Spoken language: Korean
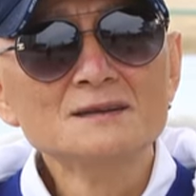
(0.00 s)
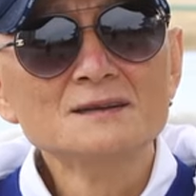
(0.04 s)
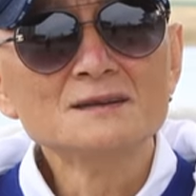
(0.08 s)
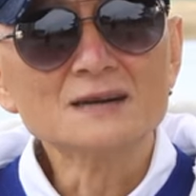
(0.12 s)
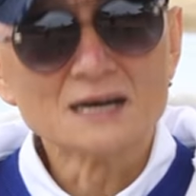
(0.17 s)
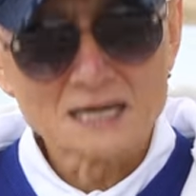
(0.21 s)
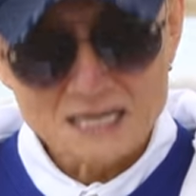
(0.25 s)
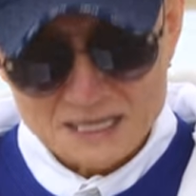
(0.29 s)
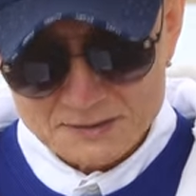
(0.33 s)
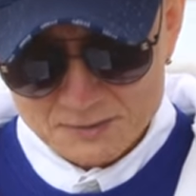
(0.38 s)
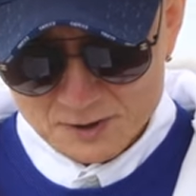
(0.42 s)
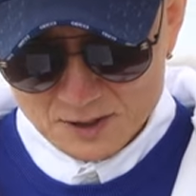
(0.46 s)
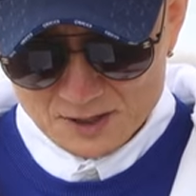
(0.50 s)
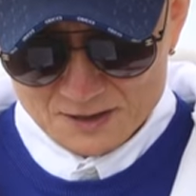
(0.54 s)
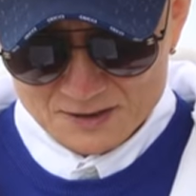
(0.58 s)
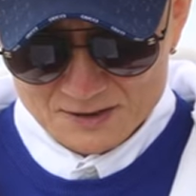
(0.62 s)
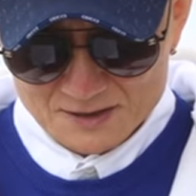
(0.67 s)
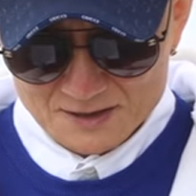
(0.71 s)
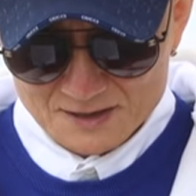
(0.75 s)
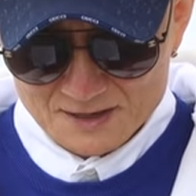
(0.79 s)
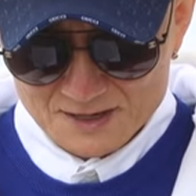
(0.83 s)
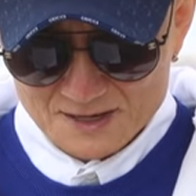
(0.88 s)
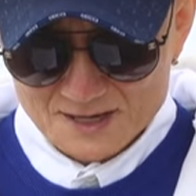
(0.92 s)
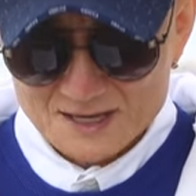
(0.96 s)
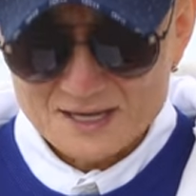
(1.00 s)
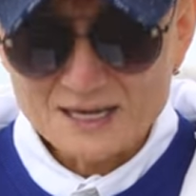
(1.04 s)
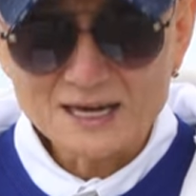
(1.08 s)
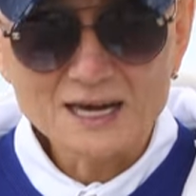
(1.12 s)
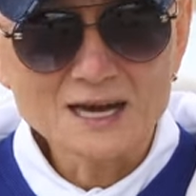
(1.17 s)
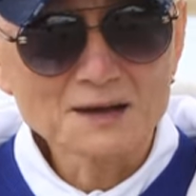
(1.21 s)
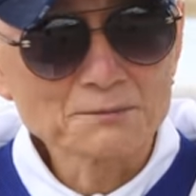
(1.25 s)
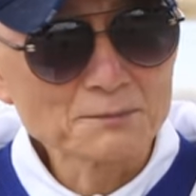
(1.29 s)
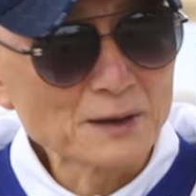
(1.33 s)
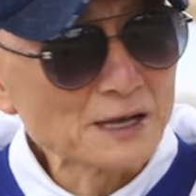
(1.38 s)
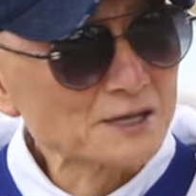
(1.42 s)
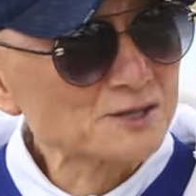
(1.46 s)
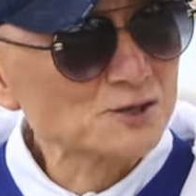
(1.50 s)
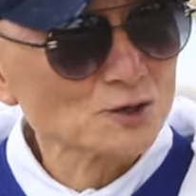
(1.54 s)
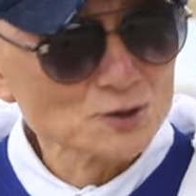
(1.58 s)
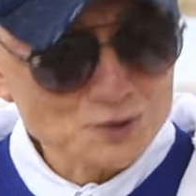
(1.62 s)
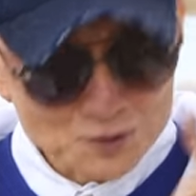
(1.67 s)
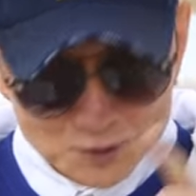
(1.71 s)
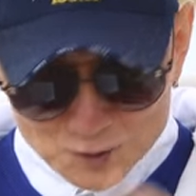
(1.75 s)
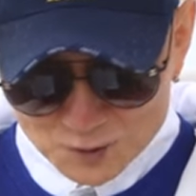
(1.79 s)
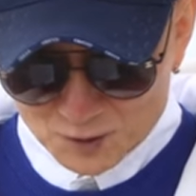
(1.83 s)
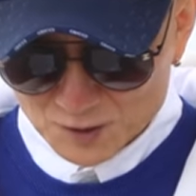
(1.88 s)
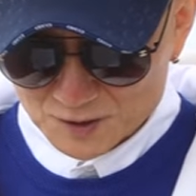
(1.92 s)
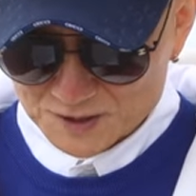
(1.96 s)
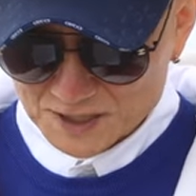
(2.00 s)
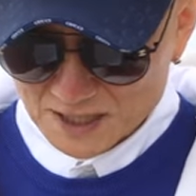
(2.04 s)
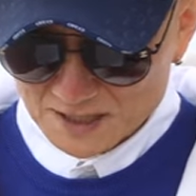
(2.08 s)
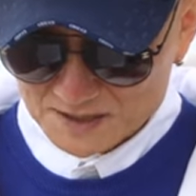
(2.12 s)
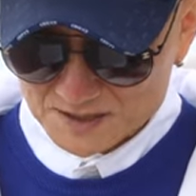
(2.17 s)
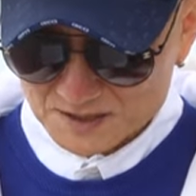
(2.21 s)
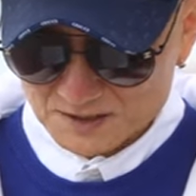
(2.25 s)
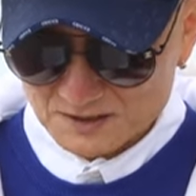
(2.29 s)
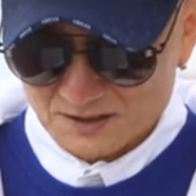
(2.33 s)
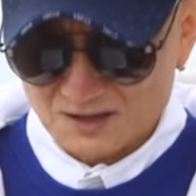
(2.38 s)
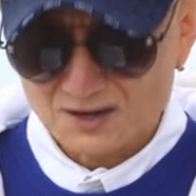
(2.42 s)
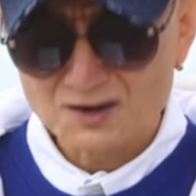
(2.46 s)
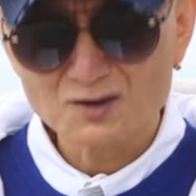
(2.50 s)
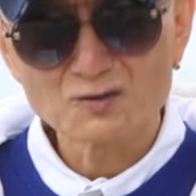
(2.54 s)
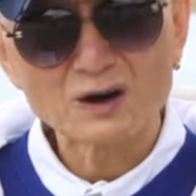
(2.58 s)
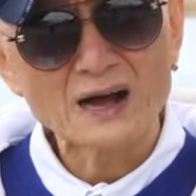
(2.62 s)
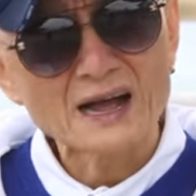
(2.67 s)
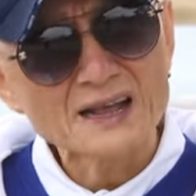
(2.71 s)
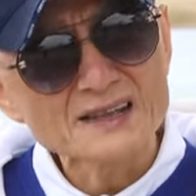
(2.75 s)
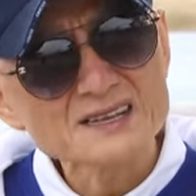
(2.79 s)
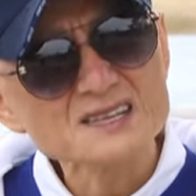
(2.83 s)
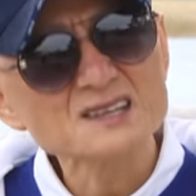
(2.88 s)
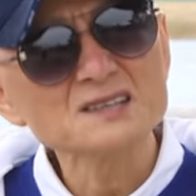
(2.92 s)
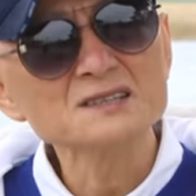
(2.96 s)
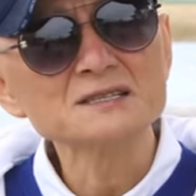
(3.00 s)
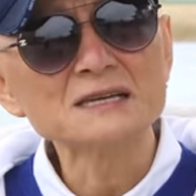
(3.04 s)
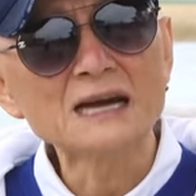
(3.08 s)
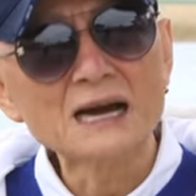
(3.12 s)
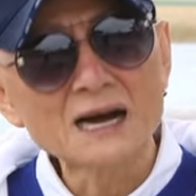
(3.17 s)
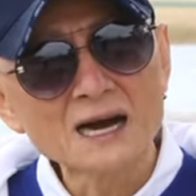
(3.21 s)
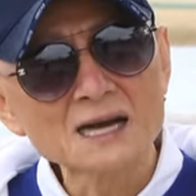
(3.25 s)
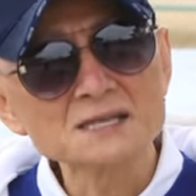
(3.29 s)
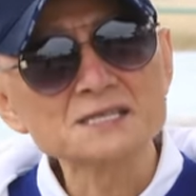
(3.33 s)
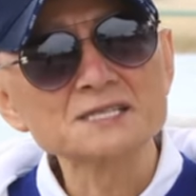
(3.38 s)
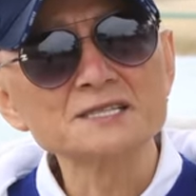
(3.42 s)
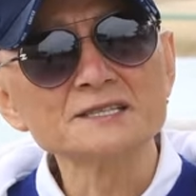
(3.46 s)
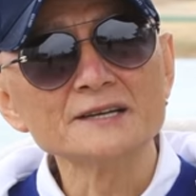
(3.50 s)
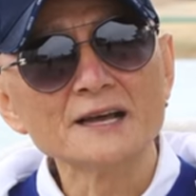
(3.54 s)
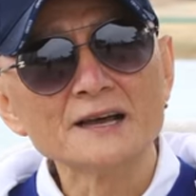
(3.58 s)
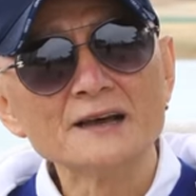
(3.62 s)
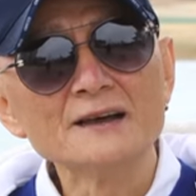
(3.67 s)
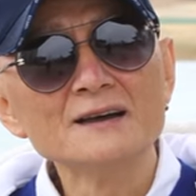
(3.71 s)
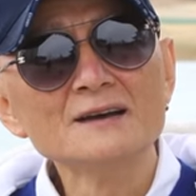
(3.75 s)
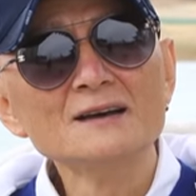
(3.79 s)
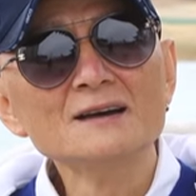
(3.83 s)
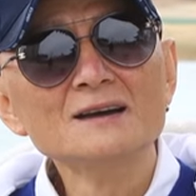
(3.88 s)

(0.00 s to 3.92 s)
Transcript: 아니면 야 맥조 조교사 저거 완전 양아치네.